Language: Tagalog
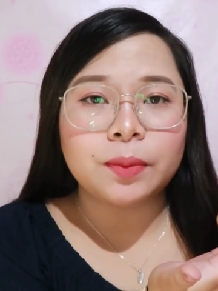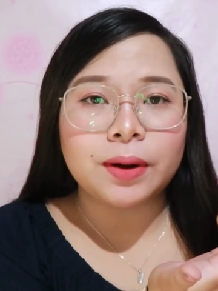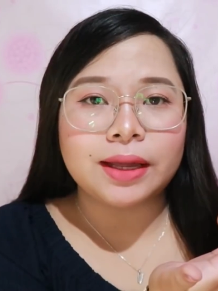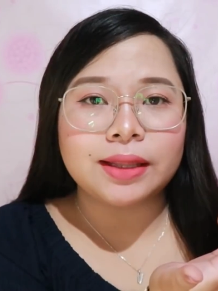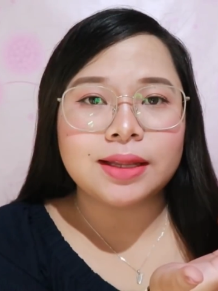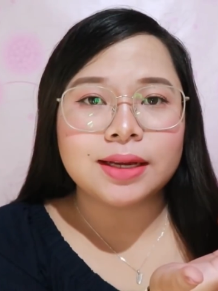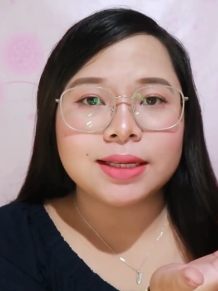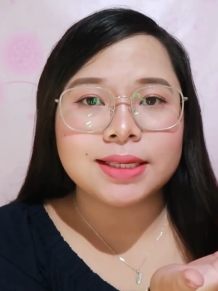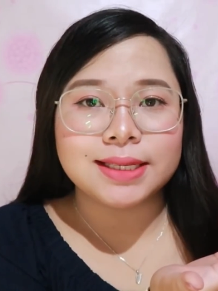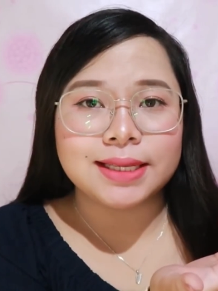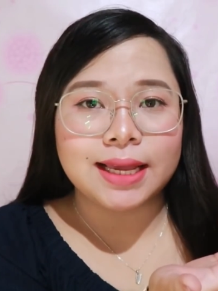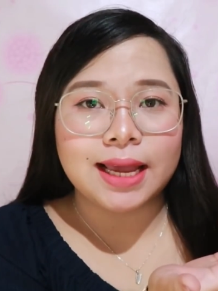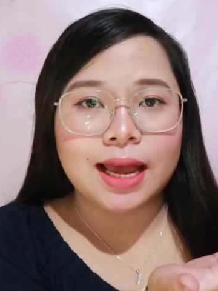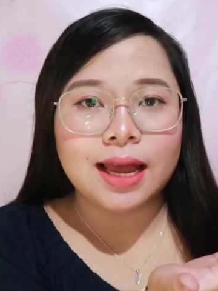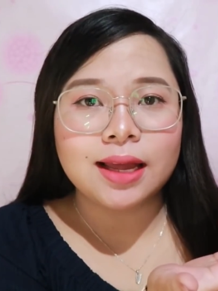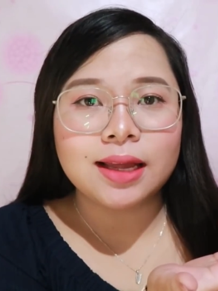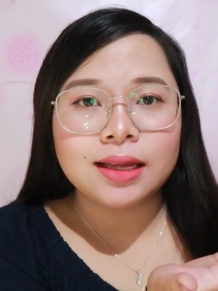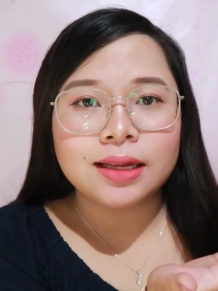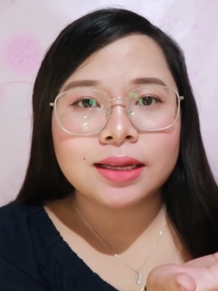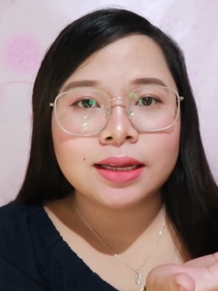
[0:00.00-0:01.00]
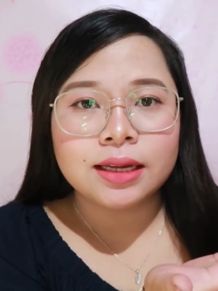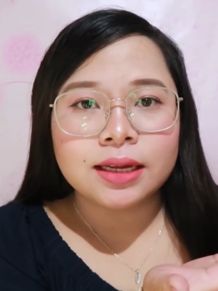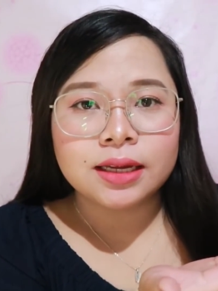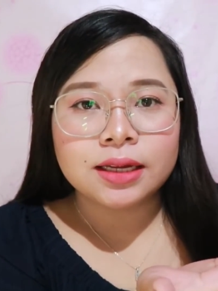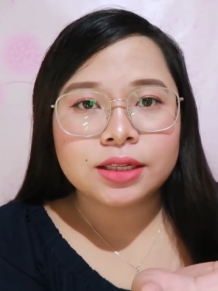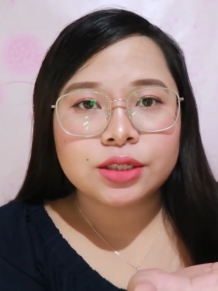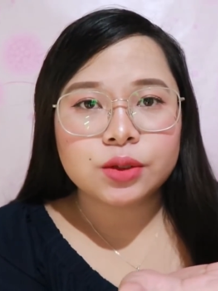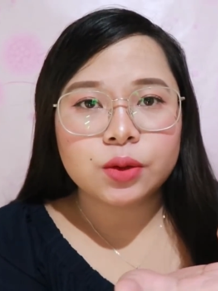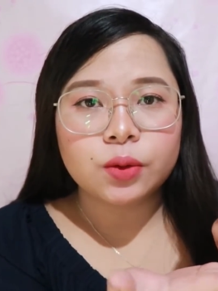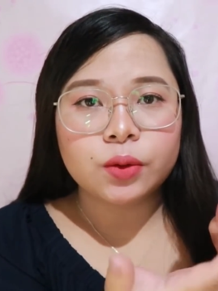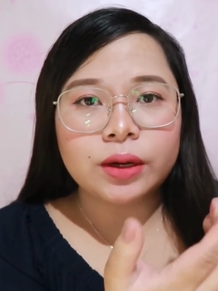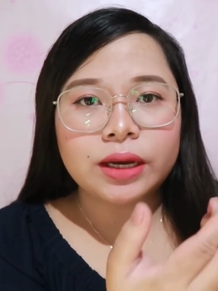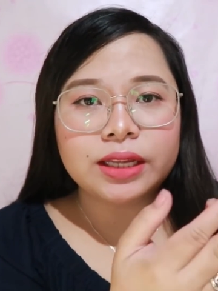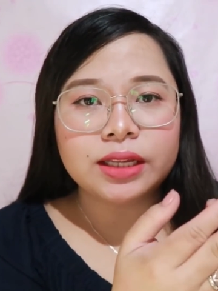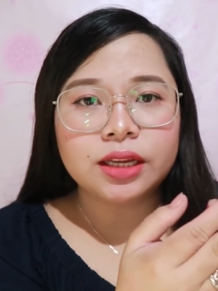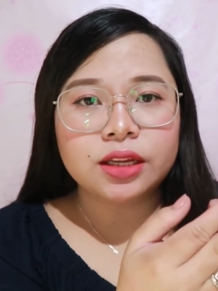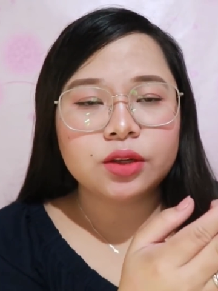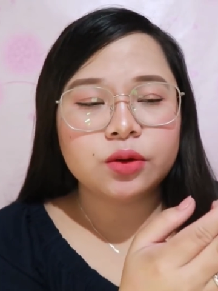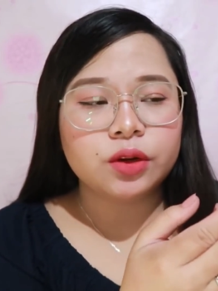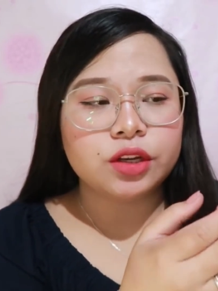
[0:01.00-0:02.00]
products niya. So,
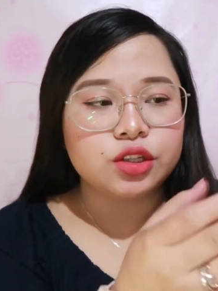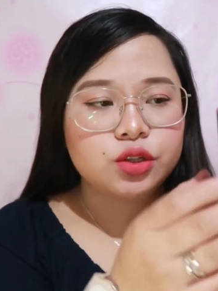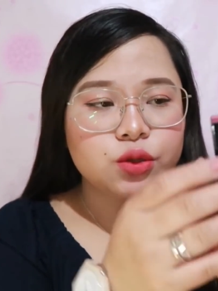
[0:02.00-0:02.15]
ganyan yung